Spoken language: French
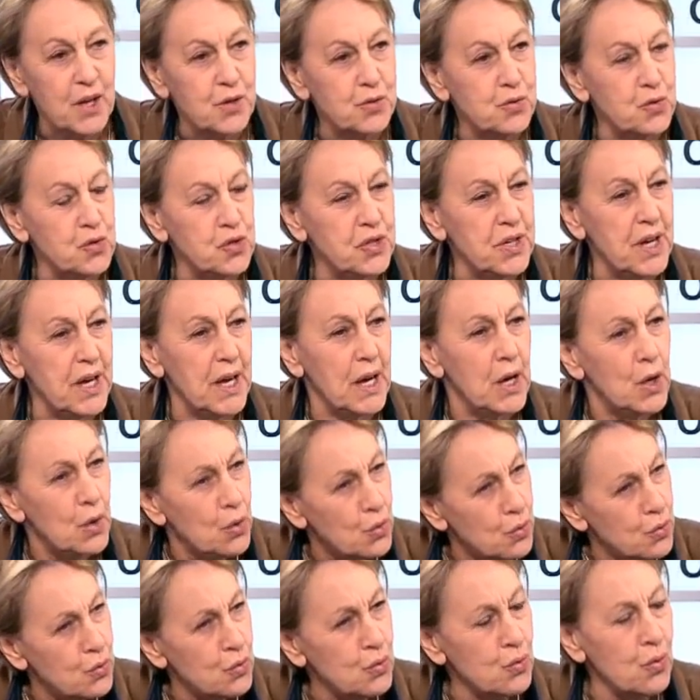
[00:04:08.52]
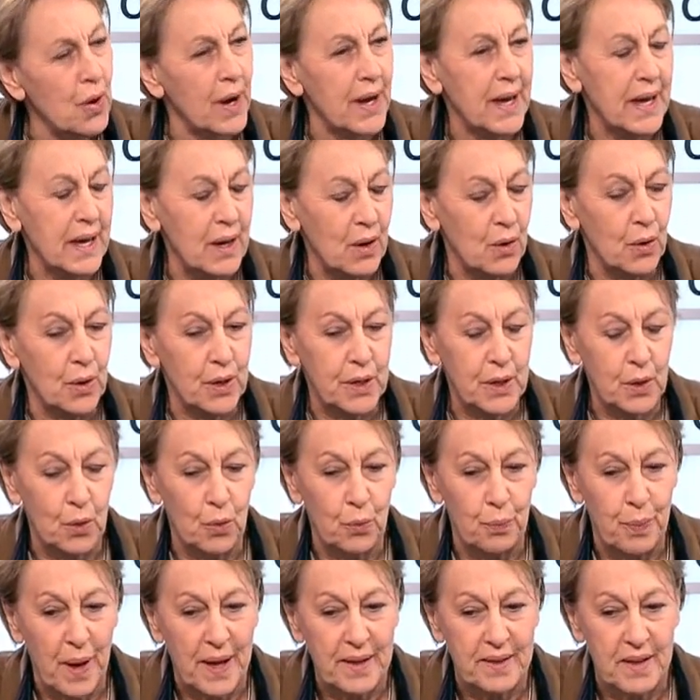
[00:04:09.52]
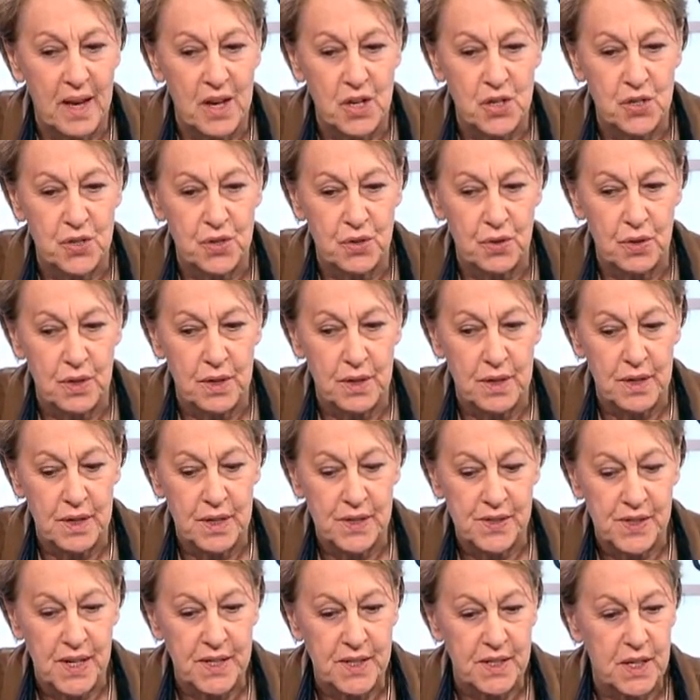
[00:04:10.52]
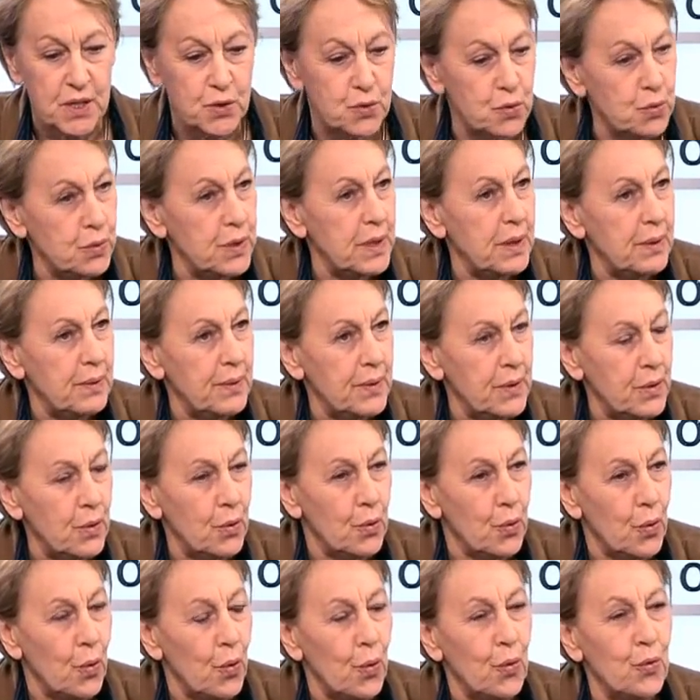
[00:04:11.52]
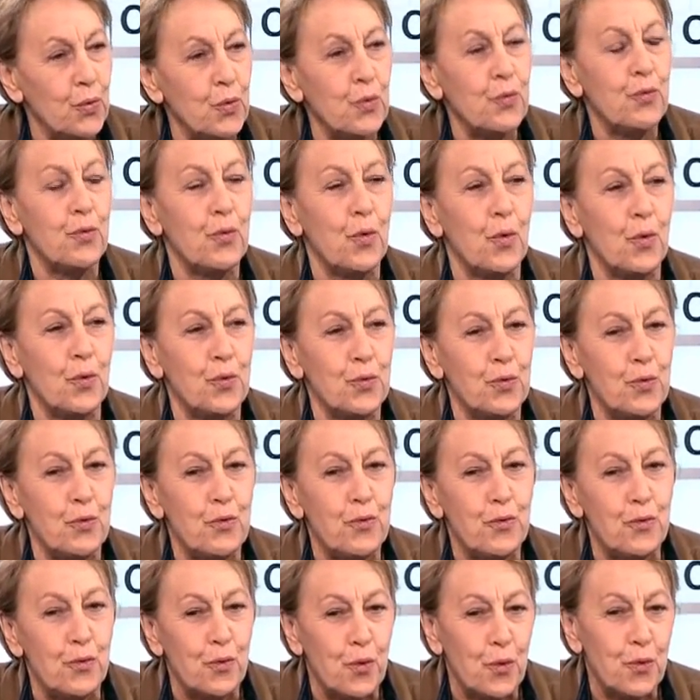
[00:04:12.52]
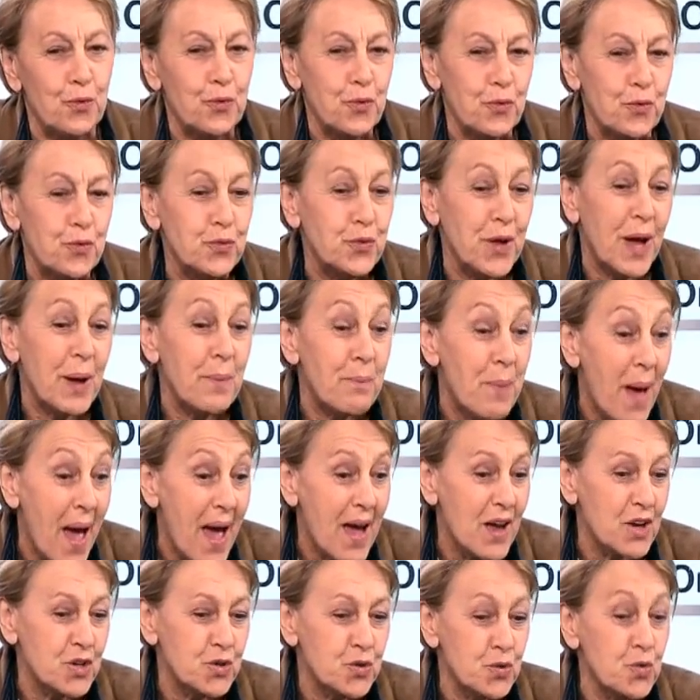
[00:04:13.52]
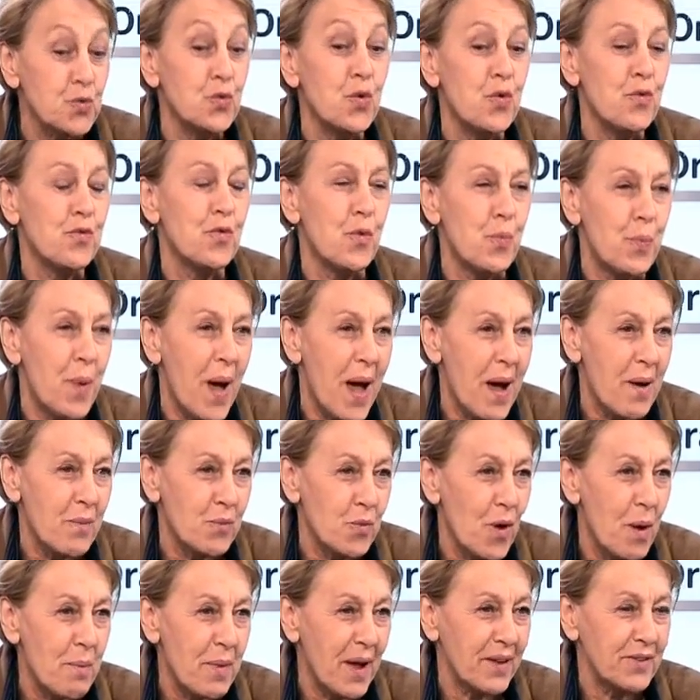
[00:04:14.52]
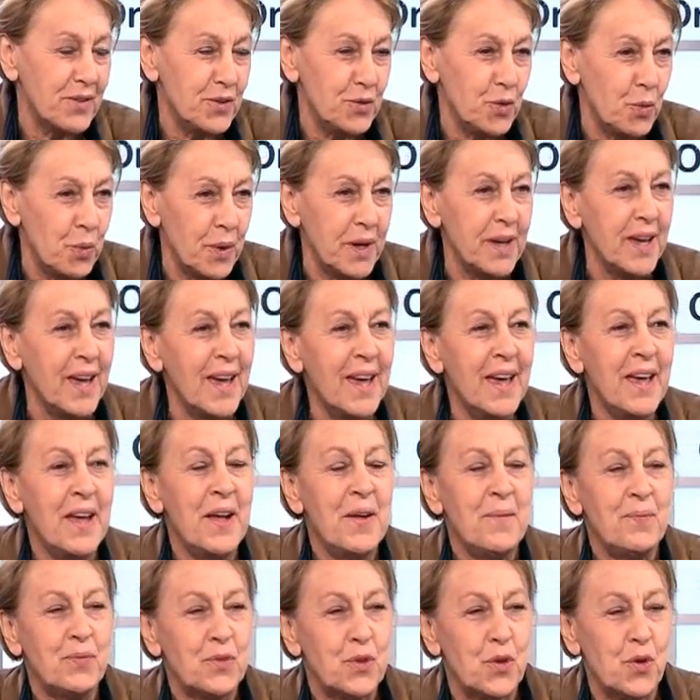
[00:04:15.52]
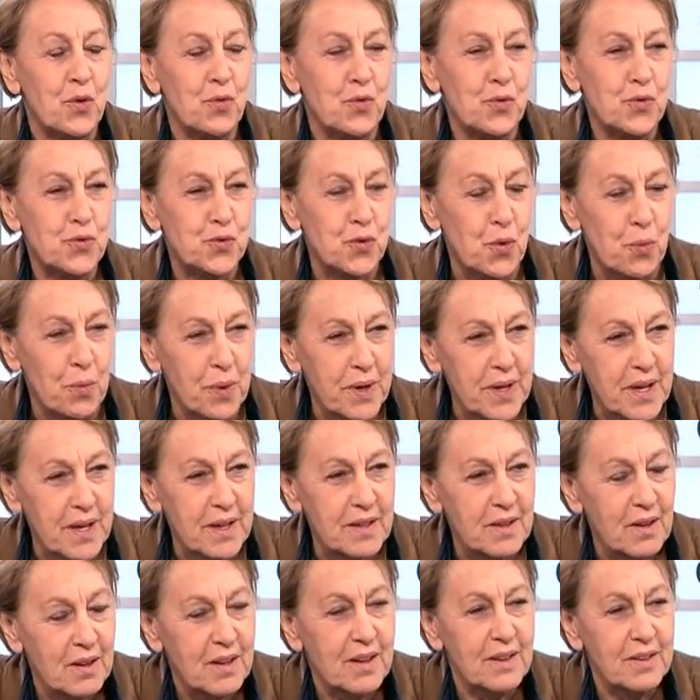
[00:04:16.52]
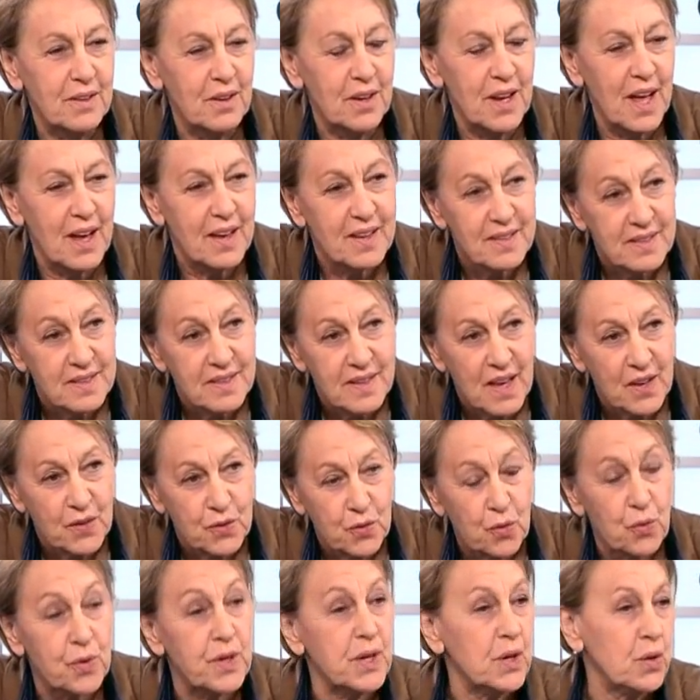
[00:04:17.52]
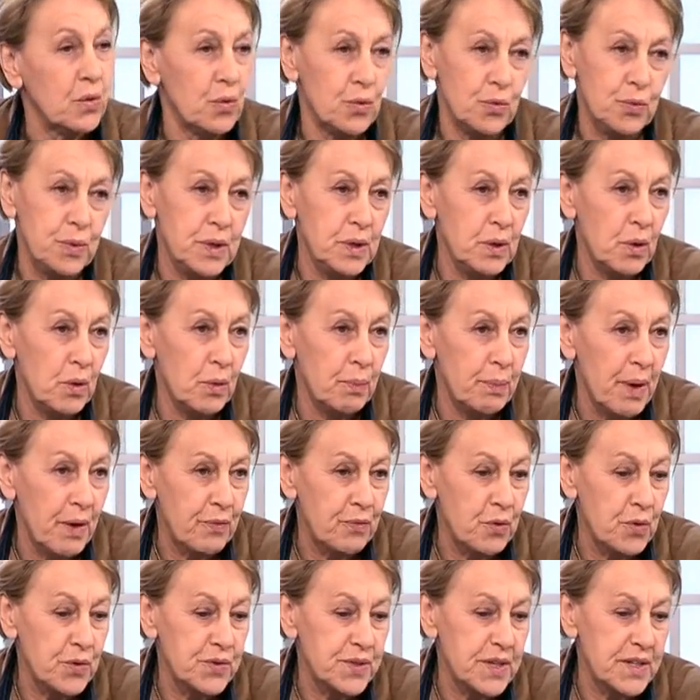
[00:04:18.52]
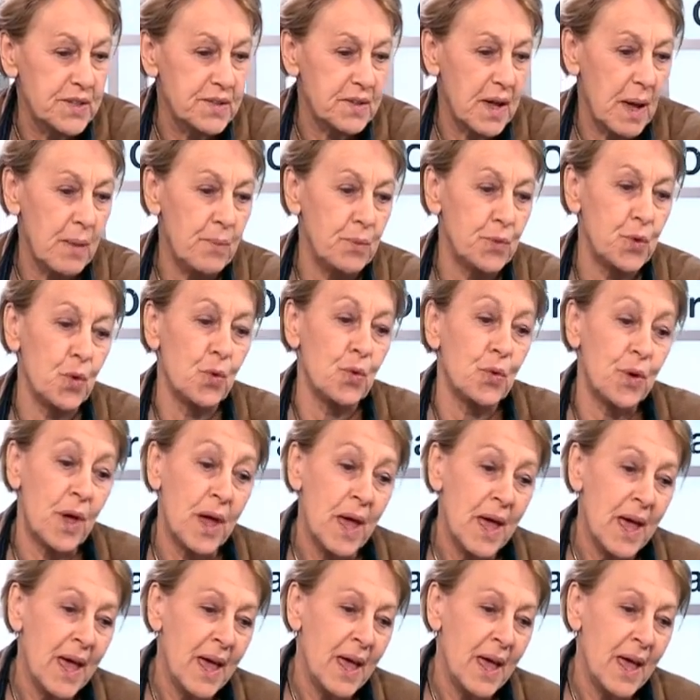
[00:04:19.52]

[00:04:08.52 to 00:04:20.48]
sujet lourd et, on partage les inquiétudes, on, ne, on, ne, voudrait pas, je ne veux pas, moi, Marty Dobry, que vous sombriez dans, dans la résignation qui conduit parfois aux extrêmes. Donc